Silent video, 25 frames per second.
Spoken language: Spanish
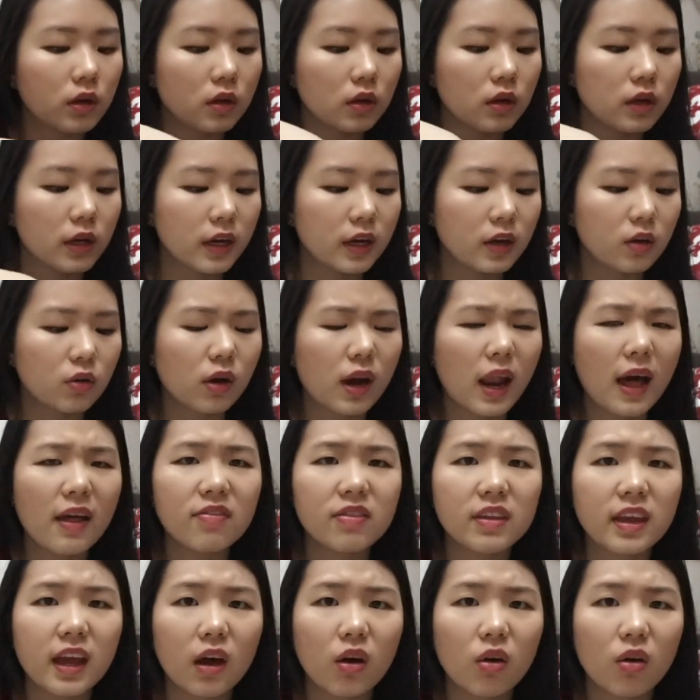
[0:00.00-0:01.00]

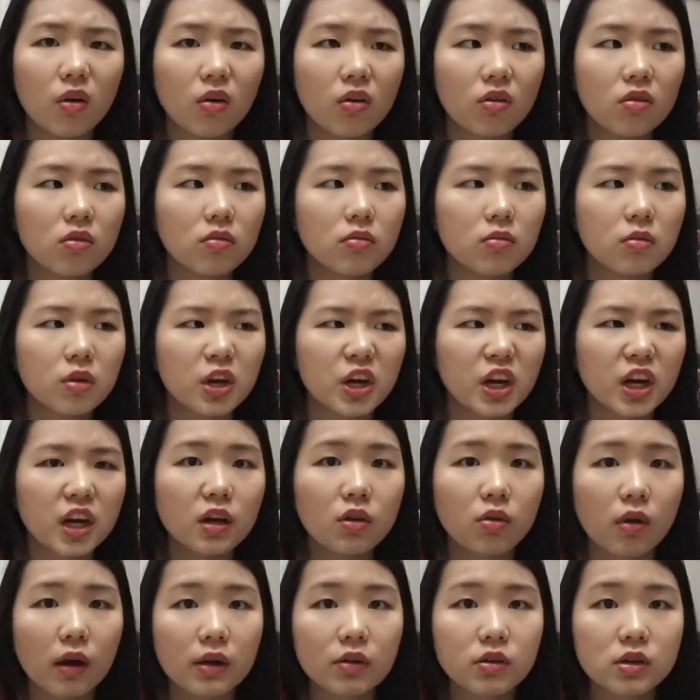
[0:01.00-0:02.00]
Gringolandia o
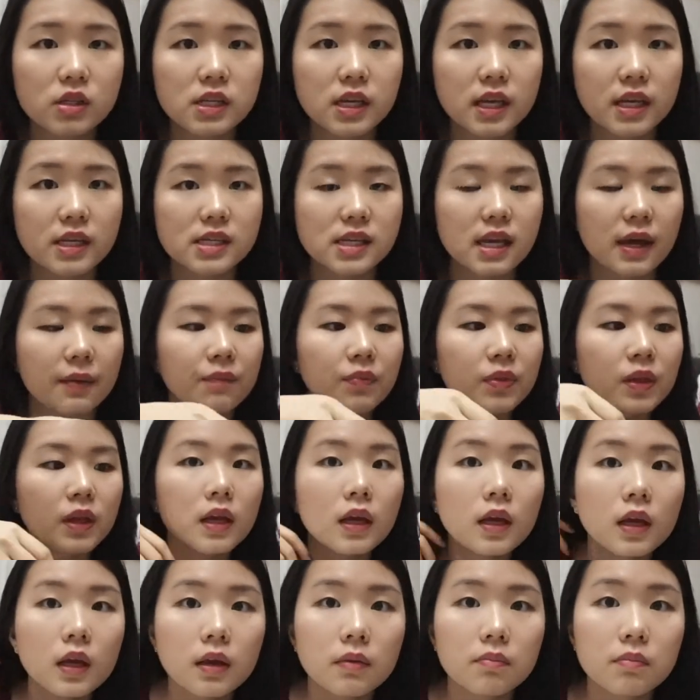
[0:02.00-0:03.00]
Gringo, algo así decía.
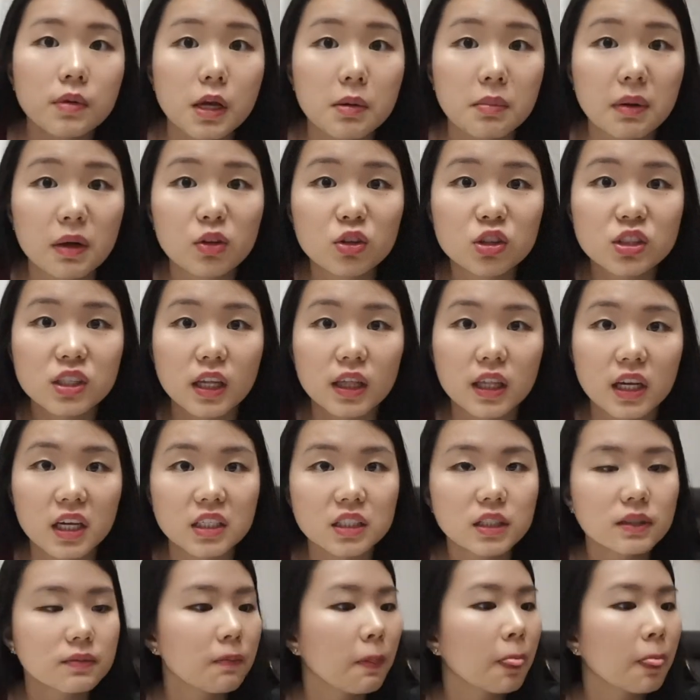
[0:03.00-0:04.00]
Mi hermano está atrás.